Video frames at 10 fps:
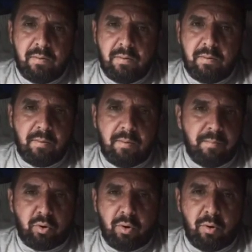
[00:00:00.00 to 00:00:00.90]
Non
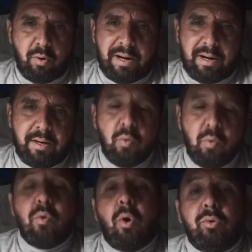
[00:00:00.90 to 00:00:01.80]
possono parlare. Un
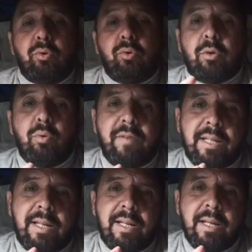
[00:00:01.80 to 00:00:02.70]
conto che tu
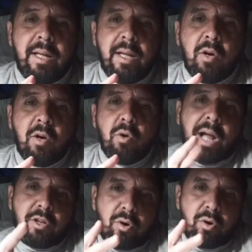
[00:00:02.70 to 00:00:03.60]
vedi un
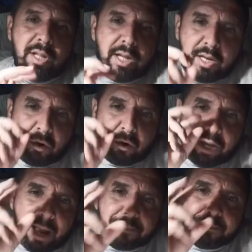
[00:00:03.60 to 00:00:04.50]
cagnolino che
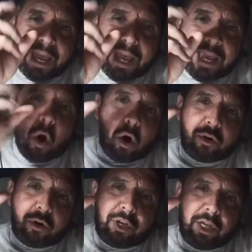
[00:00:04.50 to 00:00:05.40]
ha bei
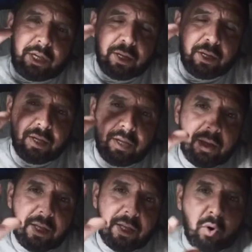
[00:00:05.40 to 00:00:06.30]
occhi,
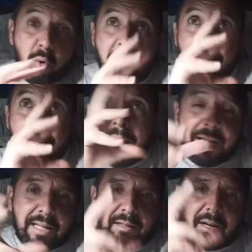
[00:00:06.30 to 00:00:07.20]
o una
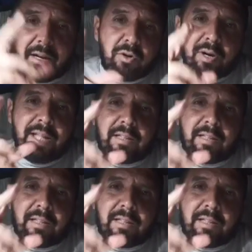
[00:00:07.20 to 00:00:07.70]
bella, tra virgolette,